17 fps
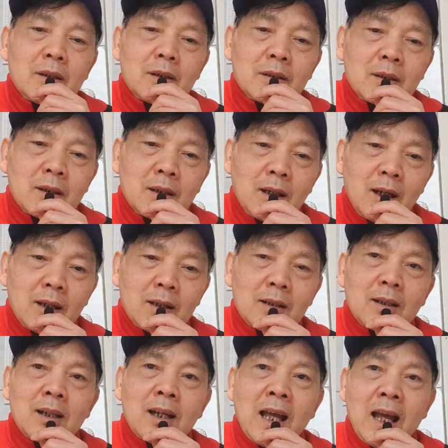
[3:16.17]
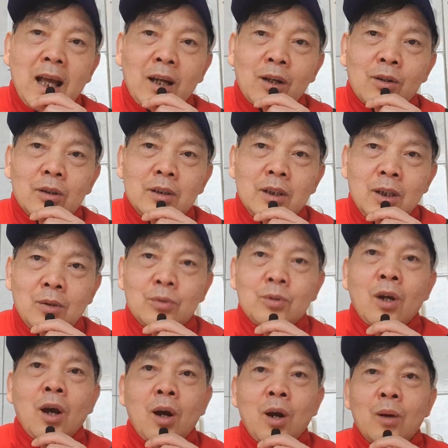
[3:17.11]
rất là có nhiều
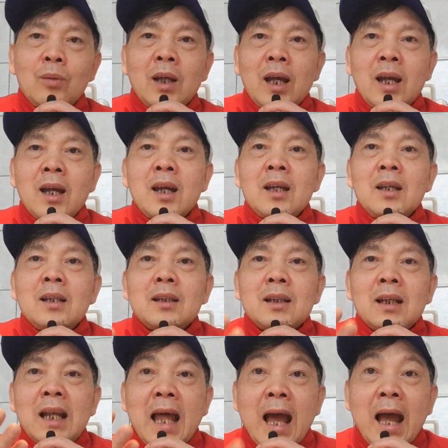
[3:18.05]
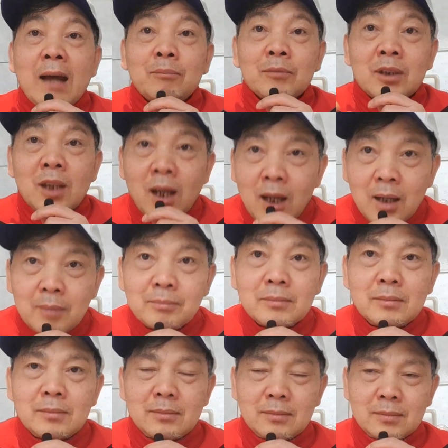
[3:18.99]
chỗ để làm
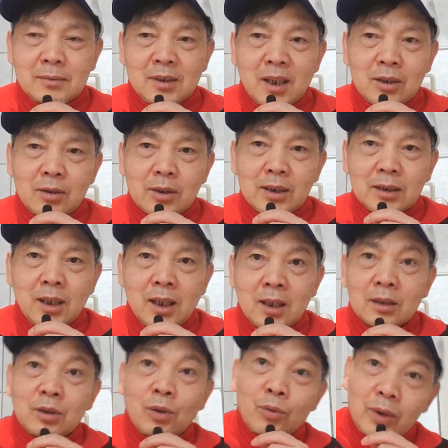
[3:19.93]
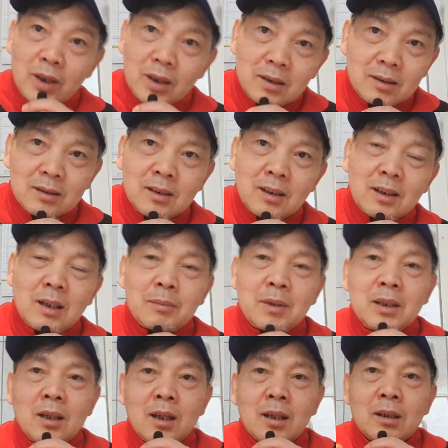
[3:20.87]
thêm để có cái tiền túi tức là
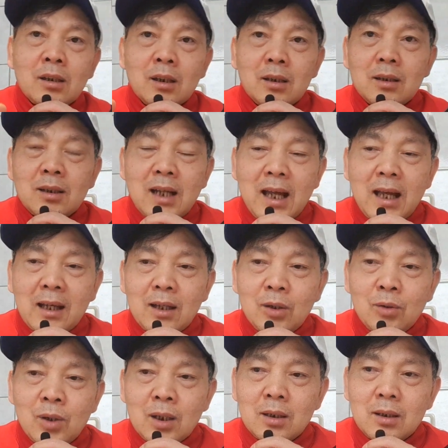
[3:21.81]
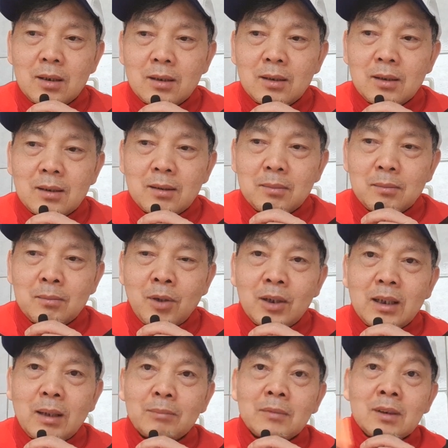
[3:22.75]
bây giờ Đức ra cái luật
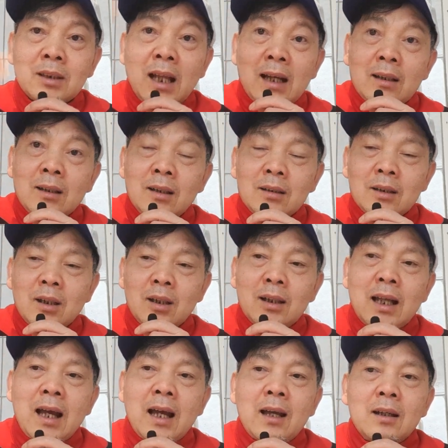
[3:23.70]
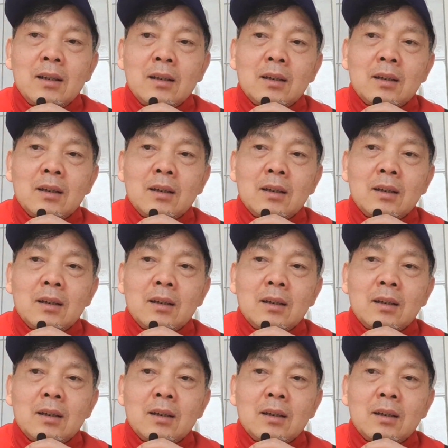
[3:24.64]
mỗi năm nâng lên rồi là